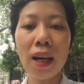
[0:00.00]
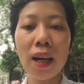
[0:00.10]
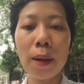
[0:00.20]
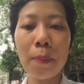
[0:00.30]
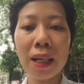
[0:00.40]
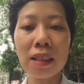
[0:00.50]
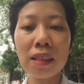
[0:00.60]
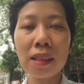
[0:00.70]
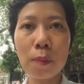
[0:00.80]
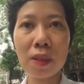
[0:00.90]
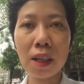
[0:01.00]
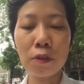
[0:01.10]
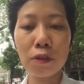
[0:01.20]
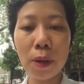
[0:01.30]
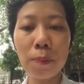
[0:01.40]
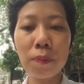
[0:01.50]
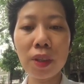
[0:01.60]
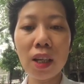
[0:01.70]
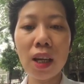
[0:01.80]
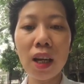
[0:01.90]
bằng những dòng sản phẩm
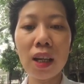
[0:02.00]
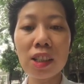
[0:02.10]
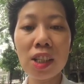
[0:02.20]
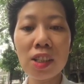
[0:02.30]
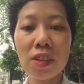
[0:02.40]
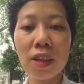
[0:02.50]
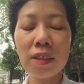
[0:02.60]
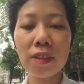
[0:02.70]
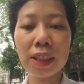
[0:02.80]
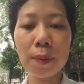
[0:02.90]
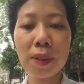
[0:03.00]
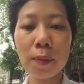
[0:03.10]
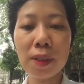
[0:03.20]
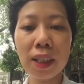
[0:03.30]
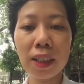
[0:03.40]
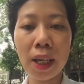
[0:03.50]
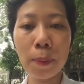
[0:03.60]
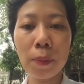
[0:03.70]
à, dinh dưỡng và chăm sóc sắc đẹp,